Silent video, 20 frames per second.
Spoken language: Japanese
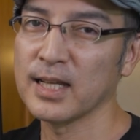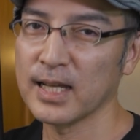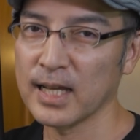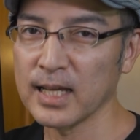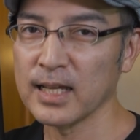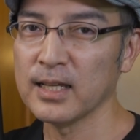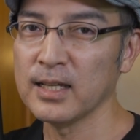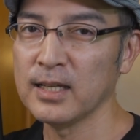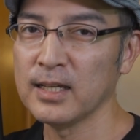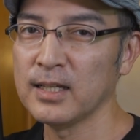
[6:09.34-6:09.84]

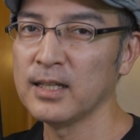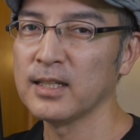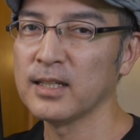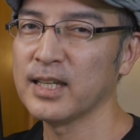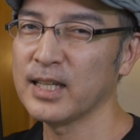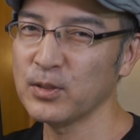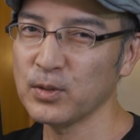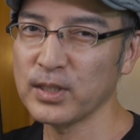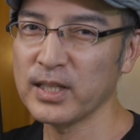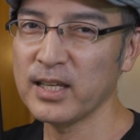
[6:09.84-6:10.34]
はい、
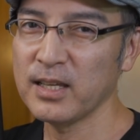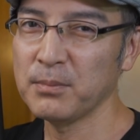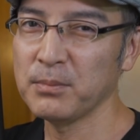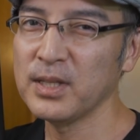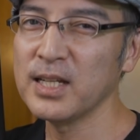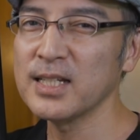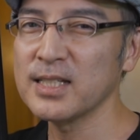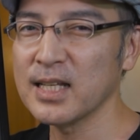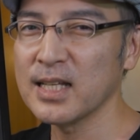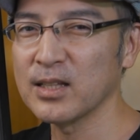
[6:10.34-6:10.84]
けどね、
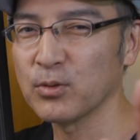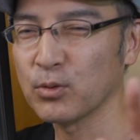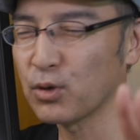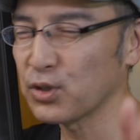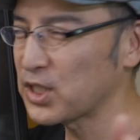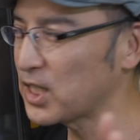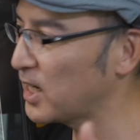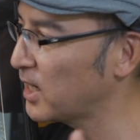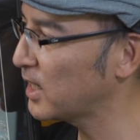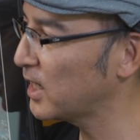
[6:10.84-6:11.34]
皆さん
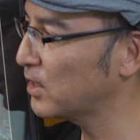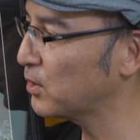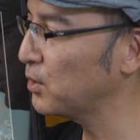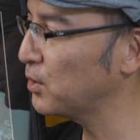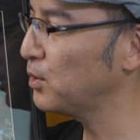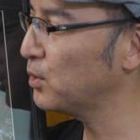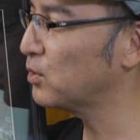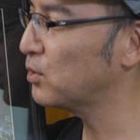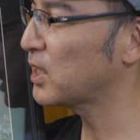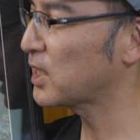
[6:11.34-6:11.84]
どちらかと
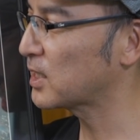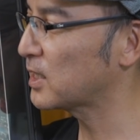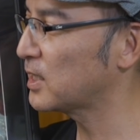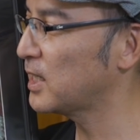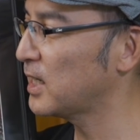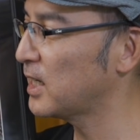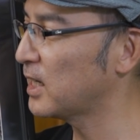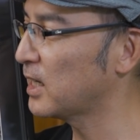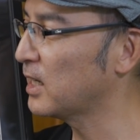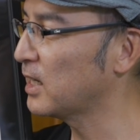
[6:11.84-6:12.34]
いうとです
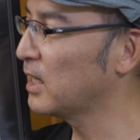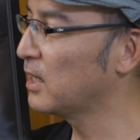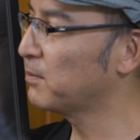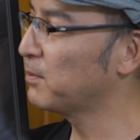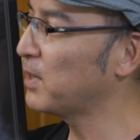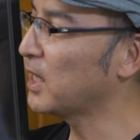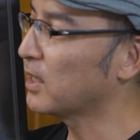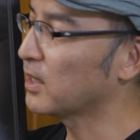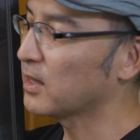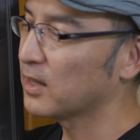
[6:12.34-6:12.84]
ね、
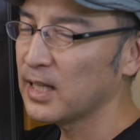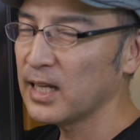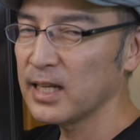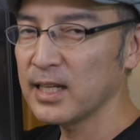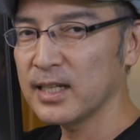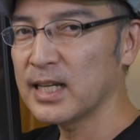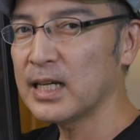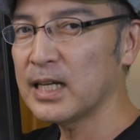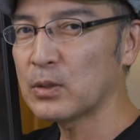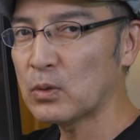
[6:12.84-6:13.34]

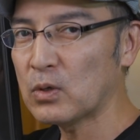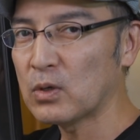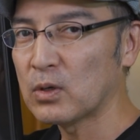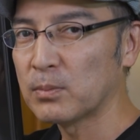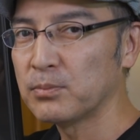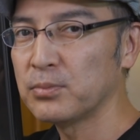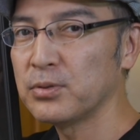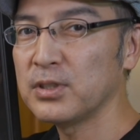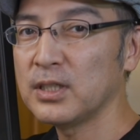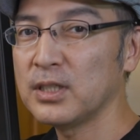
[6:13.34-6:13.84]
誰か
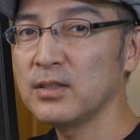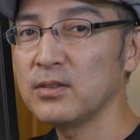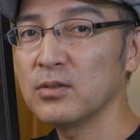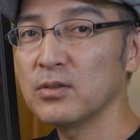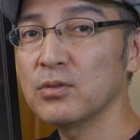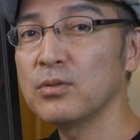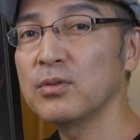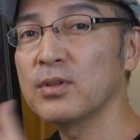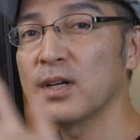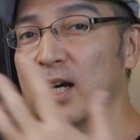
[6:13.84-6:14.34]
の
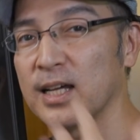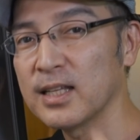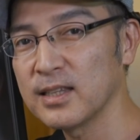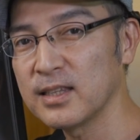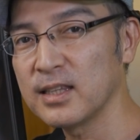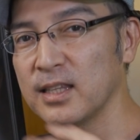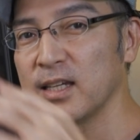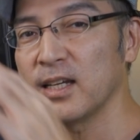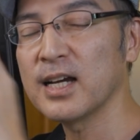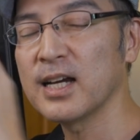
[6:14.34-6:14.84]
プリントを買っ
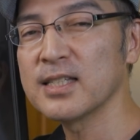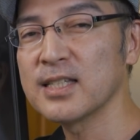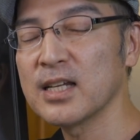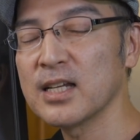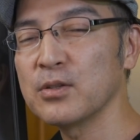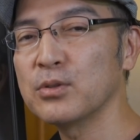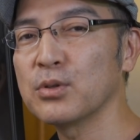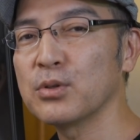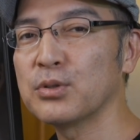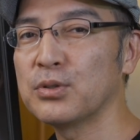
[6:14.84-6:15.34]
て飾
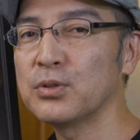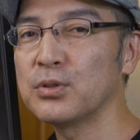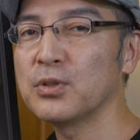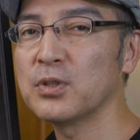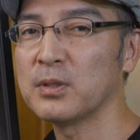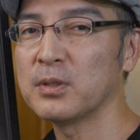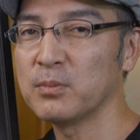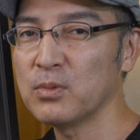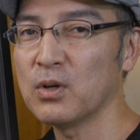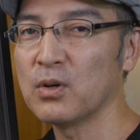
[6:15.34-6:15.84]
るという
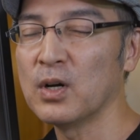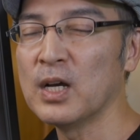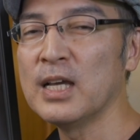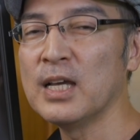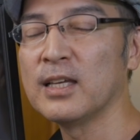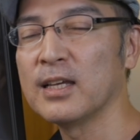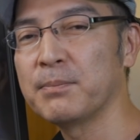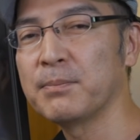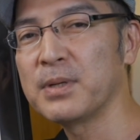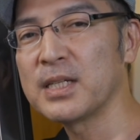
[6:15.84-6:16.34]
よりも、
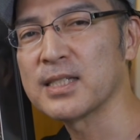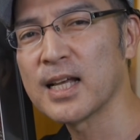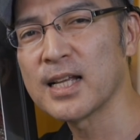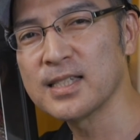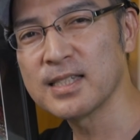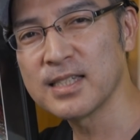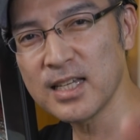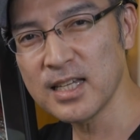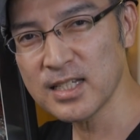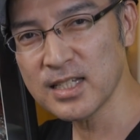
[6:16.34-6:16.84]
やっぱり
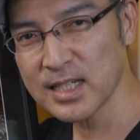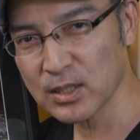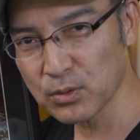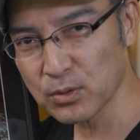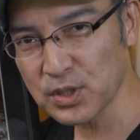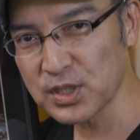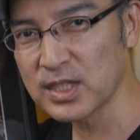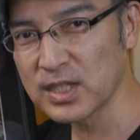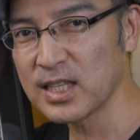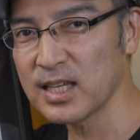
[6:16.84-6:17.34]
撮影者
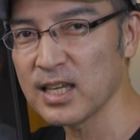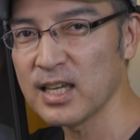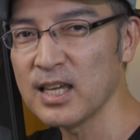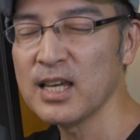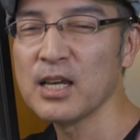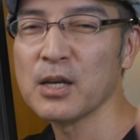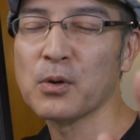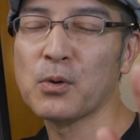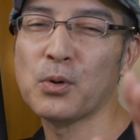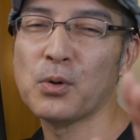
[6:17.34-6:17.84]
として
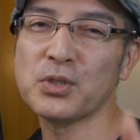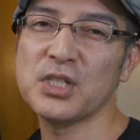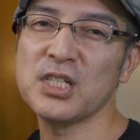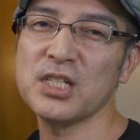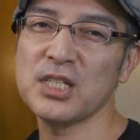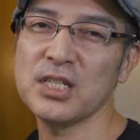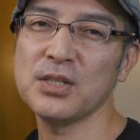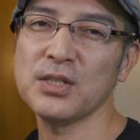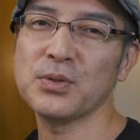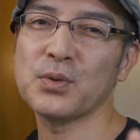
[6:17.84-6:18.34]
ご自
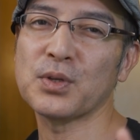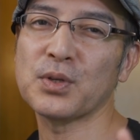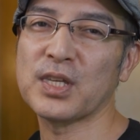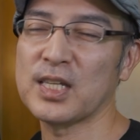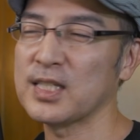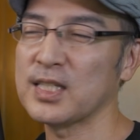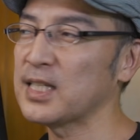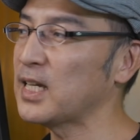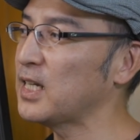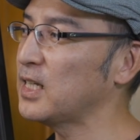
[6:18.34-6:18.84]
身の
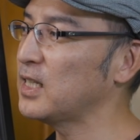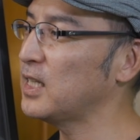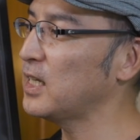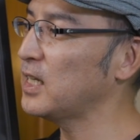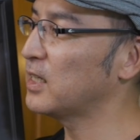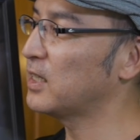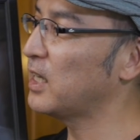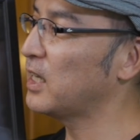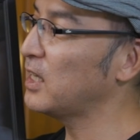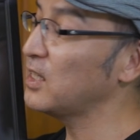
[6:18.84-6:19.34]
機材
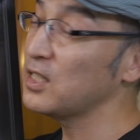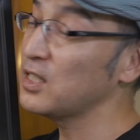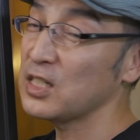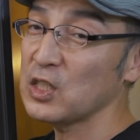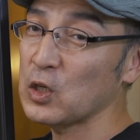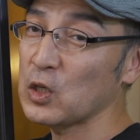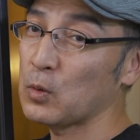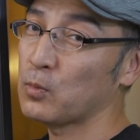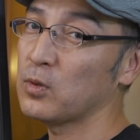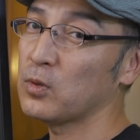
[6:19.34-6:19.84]
で現
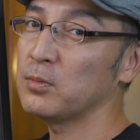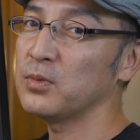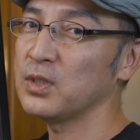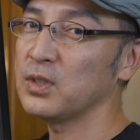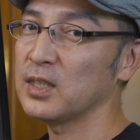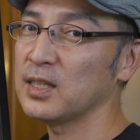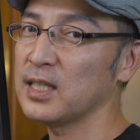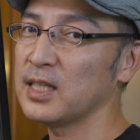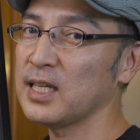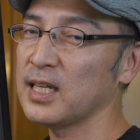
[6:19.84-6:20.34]
地に赴
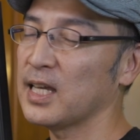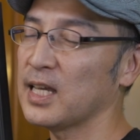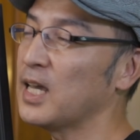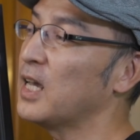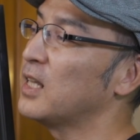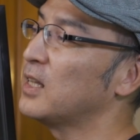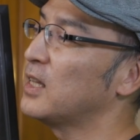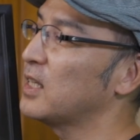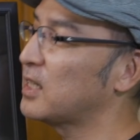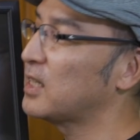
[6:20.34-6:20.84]
いて、
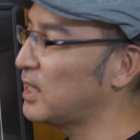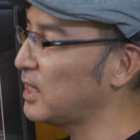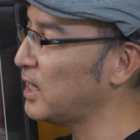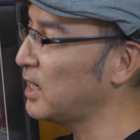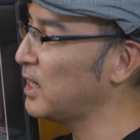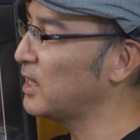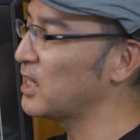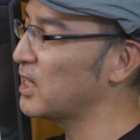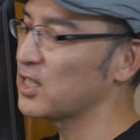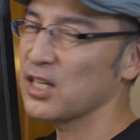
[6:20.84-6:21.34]
で綺
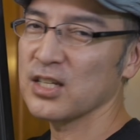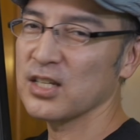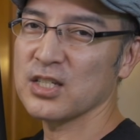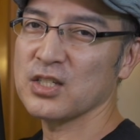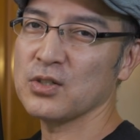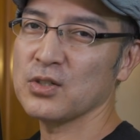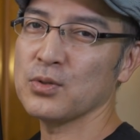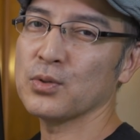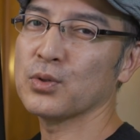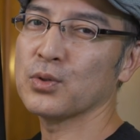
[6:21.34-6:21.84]
麗な写
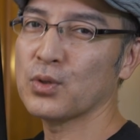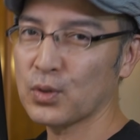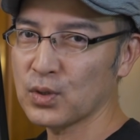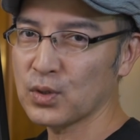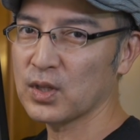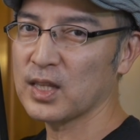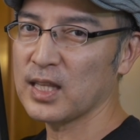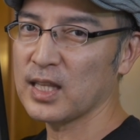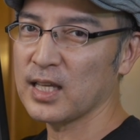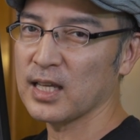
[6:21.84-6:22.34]
真を
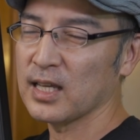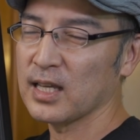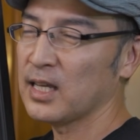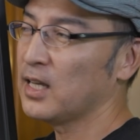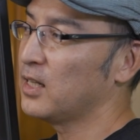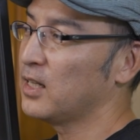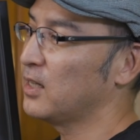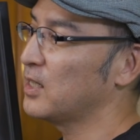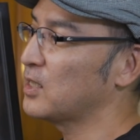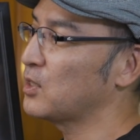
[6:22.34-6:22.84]
撮って、
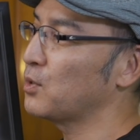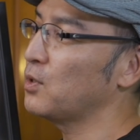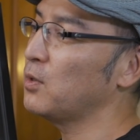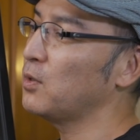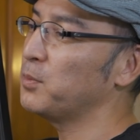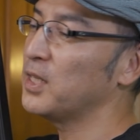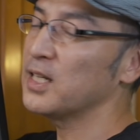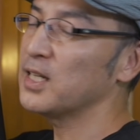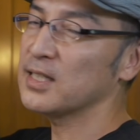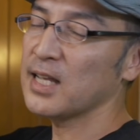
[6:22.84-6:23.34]
でそれを
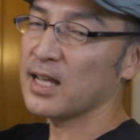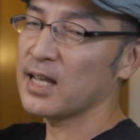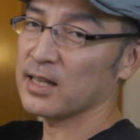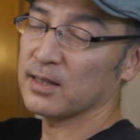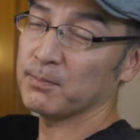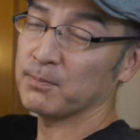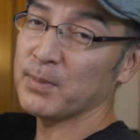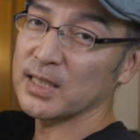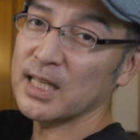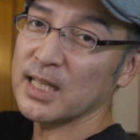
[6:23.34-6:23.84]
皆さ
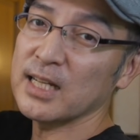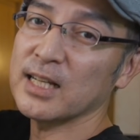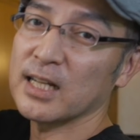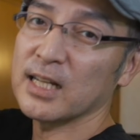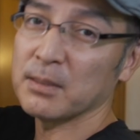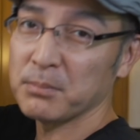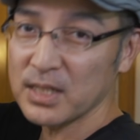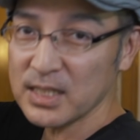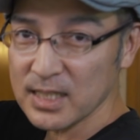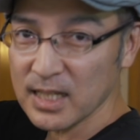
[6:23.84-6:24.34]
ん、誰か
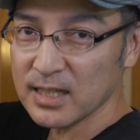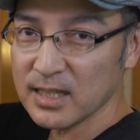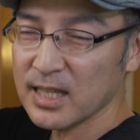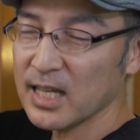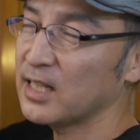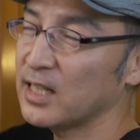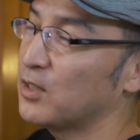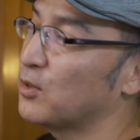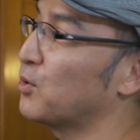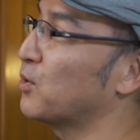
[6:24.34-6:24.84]
に見せ
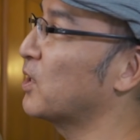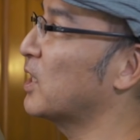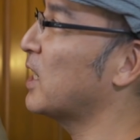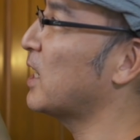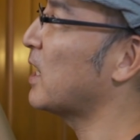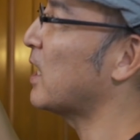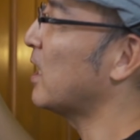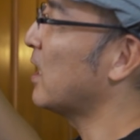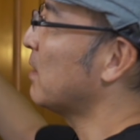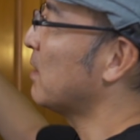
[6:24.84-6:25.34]
たりと
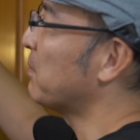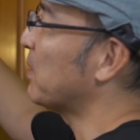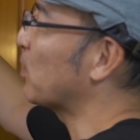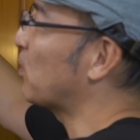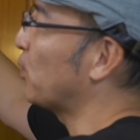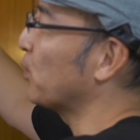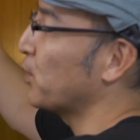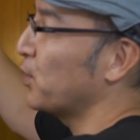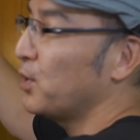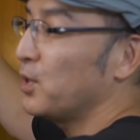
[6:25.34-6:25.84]
か、
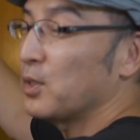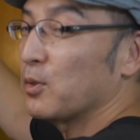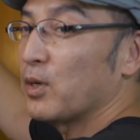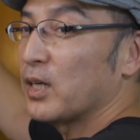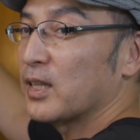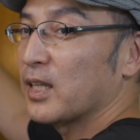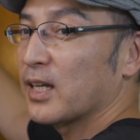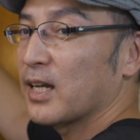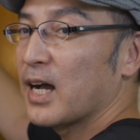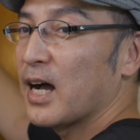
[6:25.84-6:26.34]
このようにこう
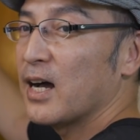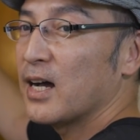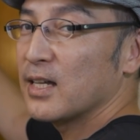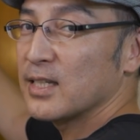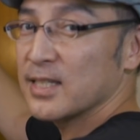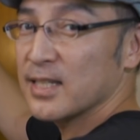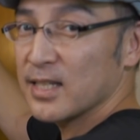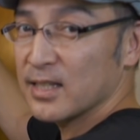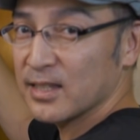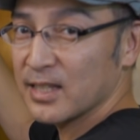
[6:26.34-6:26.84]
やって
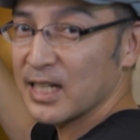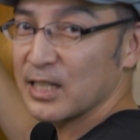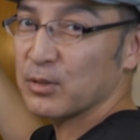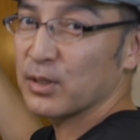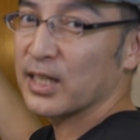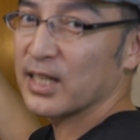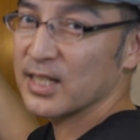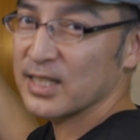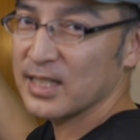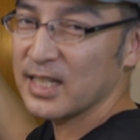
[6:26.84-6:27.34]
飾ったり
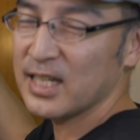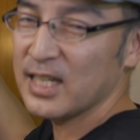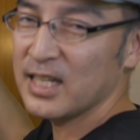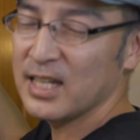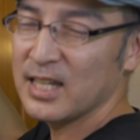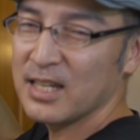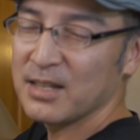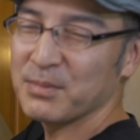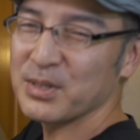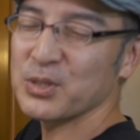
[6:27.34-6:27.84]
とかですね、
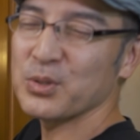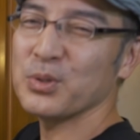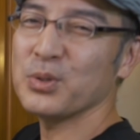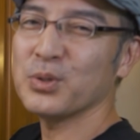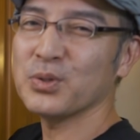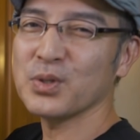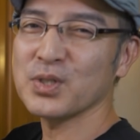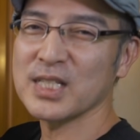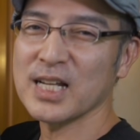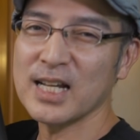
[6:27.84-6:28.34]
そういう
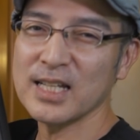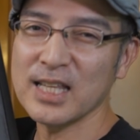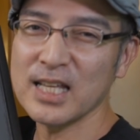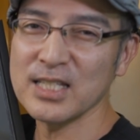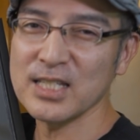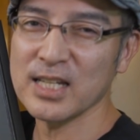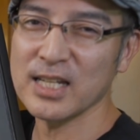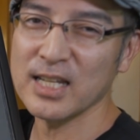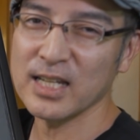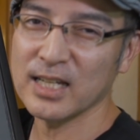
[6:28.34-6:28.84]
ことをされたいん
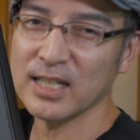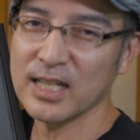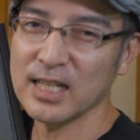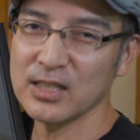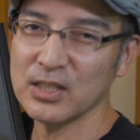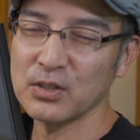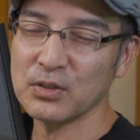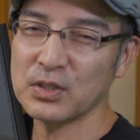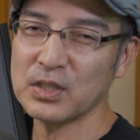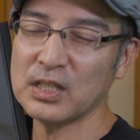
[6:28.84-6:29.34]
じゃないか
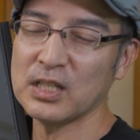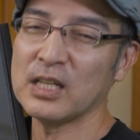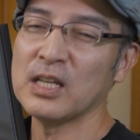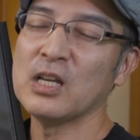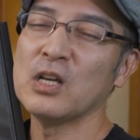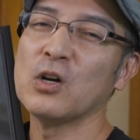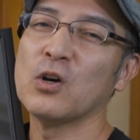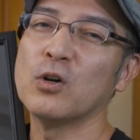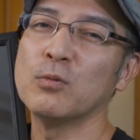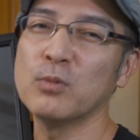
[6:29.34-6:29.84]
なっていうふうに
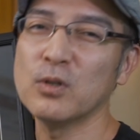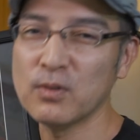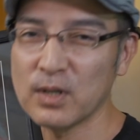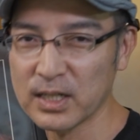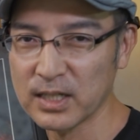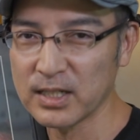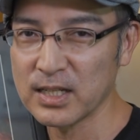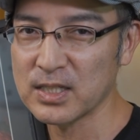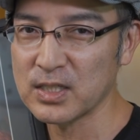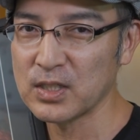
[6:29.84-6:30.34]
思うわ
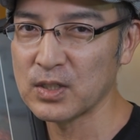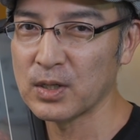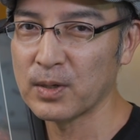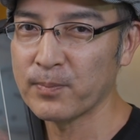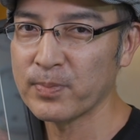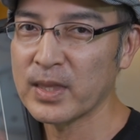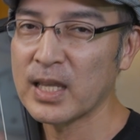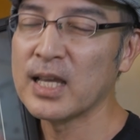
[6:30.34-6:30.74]
けですよ。